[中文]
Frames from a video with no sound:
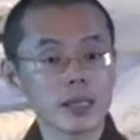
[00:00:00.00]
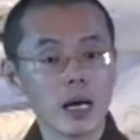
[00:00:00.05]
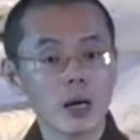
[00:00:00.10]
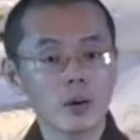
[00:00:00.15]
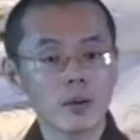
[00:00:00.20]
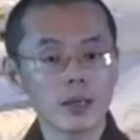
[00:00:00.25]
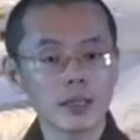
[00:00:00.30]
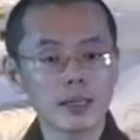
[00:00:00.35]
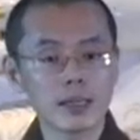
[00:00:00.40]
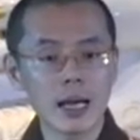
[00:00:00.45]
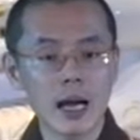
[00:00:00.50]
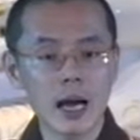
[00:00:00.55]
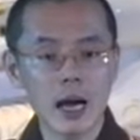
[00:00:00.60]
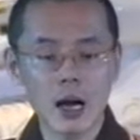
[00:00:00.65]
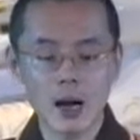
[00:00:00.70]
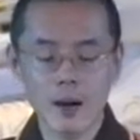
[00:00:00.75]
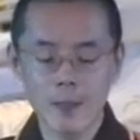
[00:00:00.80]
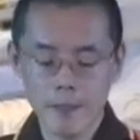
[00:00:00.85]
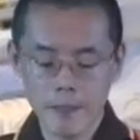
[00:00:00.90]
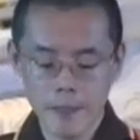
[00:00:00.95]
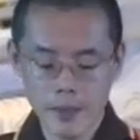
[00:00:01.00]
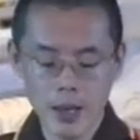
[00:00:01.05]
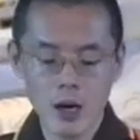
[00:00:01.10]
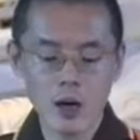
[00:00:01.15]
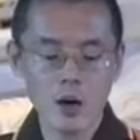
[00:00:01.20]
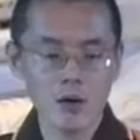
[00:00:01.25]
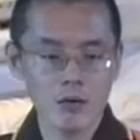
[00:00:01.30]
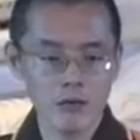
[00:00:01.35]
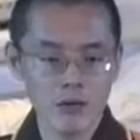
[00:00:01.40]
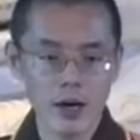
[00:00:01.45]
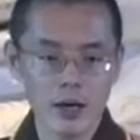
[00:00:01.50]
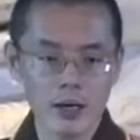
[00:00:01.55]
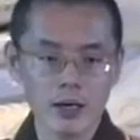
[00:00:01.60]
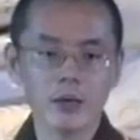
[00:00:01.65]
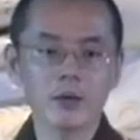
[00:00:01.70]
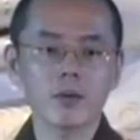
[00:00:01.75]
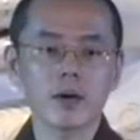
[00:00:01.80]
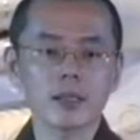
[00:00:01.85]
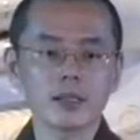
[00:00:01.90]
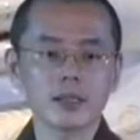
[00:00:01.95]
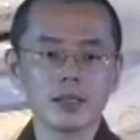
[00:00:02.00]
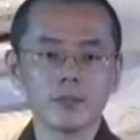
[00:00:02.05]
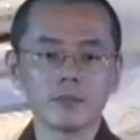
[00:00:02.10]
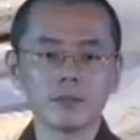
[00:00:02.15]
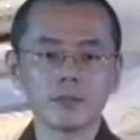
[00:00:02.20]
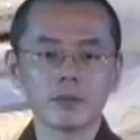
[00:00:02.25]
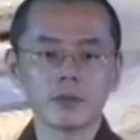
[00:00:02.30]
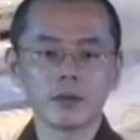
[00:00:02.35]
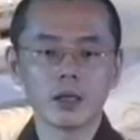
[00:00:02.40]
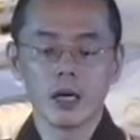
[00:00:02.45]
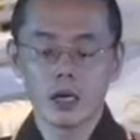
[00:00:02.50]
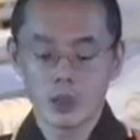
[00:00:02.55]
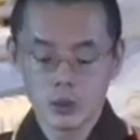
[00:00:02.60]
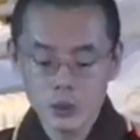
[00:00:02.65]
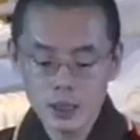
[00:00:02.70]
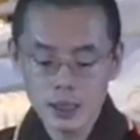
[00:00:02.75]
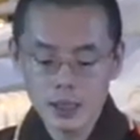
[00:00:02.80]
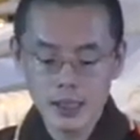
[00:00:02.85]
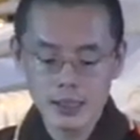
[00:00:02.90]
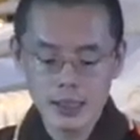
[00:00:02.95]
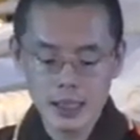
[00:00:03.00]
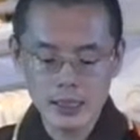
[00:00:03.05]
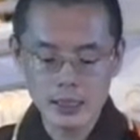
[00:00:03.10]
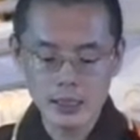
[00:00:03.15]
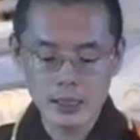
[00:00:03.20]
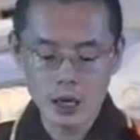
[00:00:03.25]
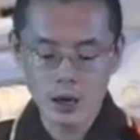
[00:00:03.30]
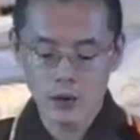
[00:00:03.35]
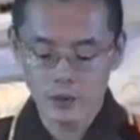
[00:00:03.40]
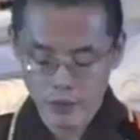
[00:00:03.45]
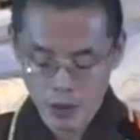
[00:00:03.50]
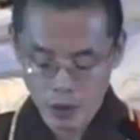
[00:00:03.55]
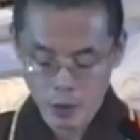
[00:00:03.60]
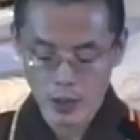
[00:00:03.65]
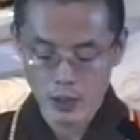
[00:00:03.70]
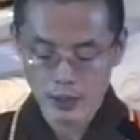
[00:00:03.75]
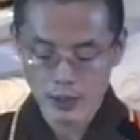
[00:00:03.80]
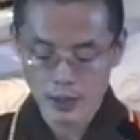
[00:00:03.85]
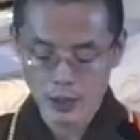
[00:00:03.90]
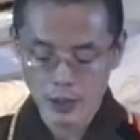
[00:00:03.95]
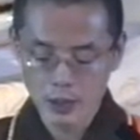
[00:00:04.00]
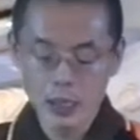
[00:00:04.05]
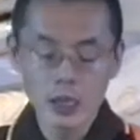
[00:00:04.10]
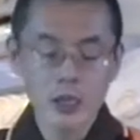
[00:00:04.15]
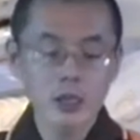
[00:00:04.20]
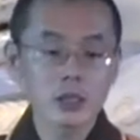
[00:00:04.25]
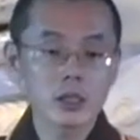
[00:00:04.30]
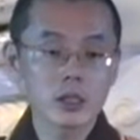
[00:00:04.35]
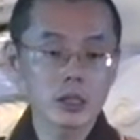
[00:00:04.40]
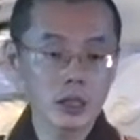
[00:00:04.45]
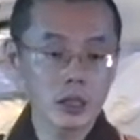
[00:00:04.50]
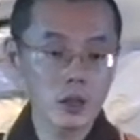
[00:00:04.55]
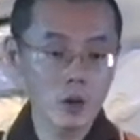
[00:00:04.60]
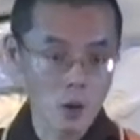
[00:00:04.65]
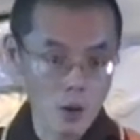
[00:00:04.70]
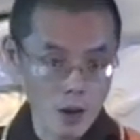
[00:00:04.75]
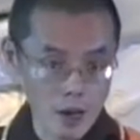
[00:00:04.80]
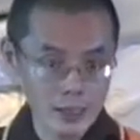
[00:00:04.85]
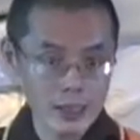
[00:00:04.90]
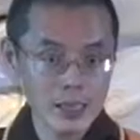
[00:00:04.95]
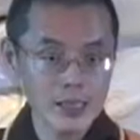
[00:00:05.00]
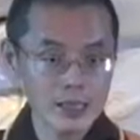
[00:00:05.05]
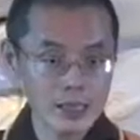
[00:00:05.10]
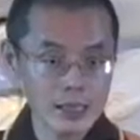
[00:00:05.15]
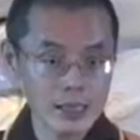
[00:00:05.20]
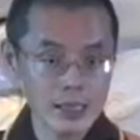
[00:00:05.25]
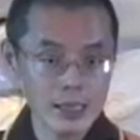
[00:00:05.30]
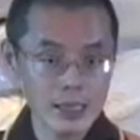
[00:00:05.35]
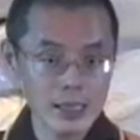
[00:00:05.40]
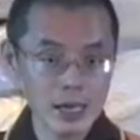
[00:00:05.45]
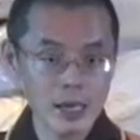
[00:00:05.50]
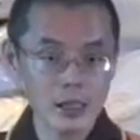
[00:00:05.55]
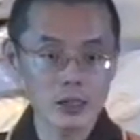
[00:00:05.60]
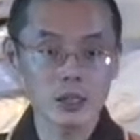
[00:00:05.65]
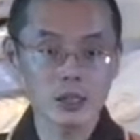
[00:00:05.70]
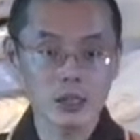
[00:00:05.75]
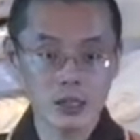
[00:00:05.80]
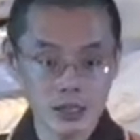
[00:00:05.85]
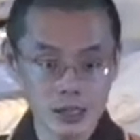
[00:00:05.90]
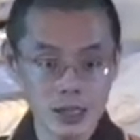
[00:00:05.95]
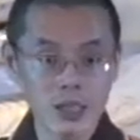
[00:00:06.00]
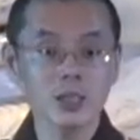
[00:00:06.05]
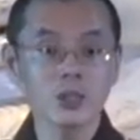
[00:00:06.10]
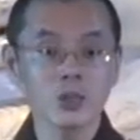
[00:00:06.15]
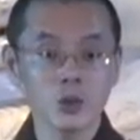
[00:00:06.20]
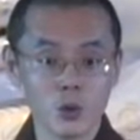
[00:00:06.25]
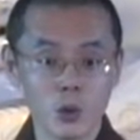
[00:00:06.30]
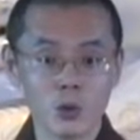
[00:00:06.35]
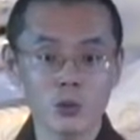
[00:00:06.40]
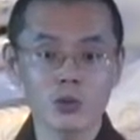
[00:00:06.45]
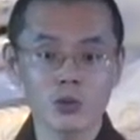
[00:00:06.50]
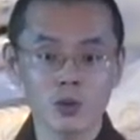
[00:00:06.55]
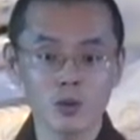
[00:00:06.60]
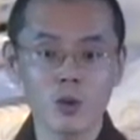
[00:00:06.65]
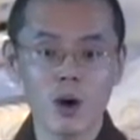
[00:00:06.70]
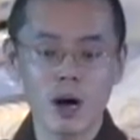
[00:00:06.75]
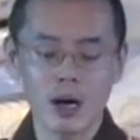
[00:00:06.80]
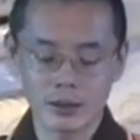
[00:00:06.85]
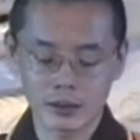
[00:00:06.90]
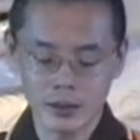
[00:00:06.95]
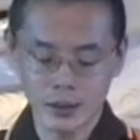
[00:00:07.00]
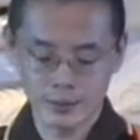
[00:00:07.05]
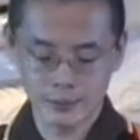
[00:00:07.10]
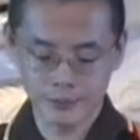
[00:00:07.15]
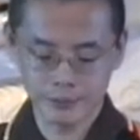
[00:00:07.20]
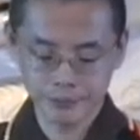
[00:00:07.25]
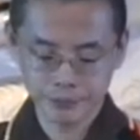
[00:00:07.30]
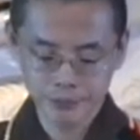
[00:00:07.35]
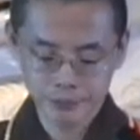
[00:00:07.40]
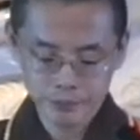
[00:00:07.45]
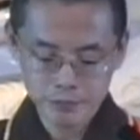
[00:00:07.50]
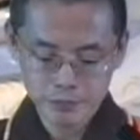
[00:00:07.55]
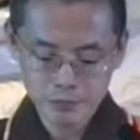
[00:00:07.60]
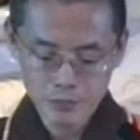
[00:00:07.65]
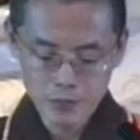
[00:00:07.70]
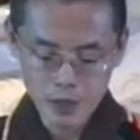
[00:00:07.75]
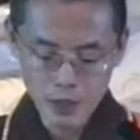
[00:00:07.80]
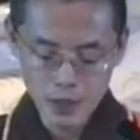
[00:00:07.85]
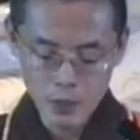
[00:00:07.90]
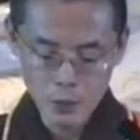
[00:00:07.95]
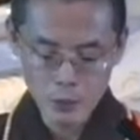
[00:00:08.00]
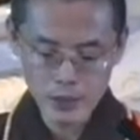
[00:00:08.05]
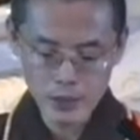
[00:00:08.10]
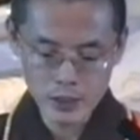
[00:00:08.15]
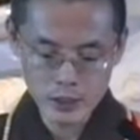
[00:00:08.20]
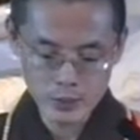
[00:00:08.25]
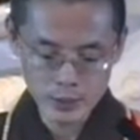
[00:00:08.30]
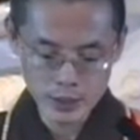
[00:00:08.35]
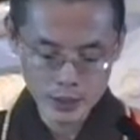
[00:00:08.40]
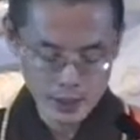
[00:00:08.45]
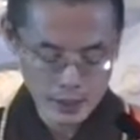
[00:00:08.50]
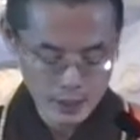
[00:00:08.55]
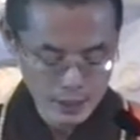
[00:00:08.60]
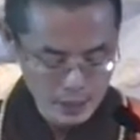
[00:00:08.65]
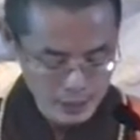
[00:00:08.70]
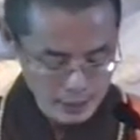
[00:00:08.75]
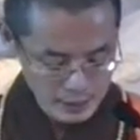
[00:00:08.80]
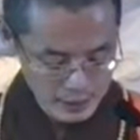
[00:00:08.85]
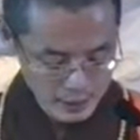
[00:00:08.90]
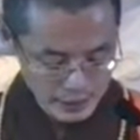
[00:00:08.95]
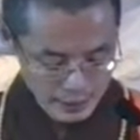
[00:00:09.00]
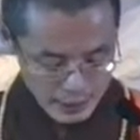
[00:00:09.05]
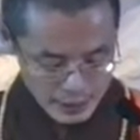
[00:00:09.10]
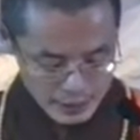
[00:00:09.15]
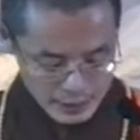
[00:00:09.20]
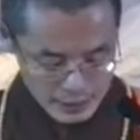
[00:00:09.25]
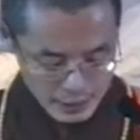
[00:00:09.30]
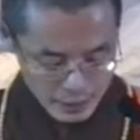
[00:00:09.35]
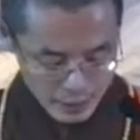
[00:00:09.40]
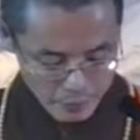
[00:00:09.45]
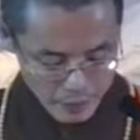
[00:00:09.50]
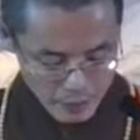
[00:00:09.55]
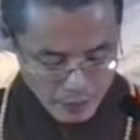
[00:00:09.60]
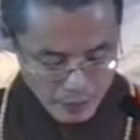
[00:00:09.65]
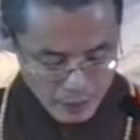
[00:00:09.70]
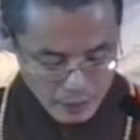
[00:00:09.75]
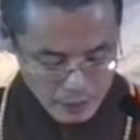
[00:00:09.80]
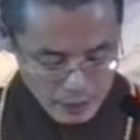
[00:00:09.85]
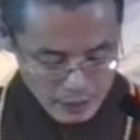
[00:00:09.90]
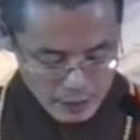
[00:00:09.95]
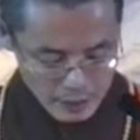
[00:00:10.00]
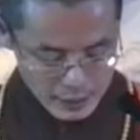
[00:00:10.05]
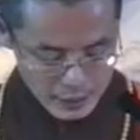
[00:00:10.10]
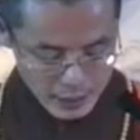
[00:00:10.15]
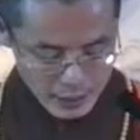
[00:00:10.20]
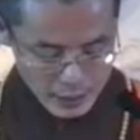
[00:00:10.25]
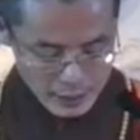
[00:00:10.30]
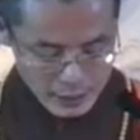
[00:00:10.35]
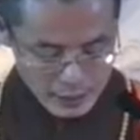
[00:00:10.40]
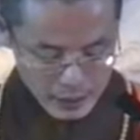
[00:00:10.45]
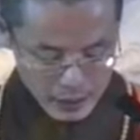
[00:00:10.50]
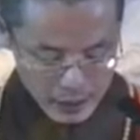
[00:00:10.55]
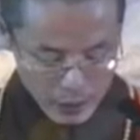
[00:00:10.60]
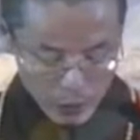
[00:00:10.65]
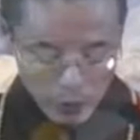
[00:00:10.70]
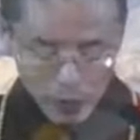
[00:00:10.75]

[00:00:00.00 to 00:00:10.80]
萨会讲《妙法莲华经》，所以你才知道《法华经》是跟《华严经》一样是经中之王的。为什么呢？请看下面，接下来这一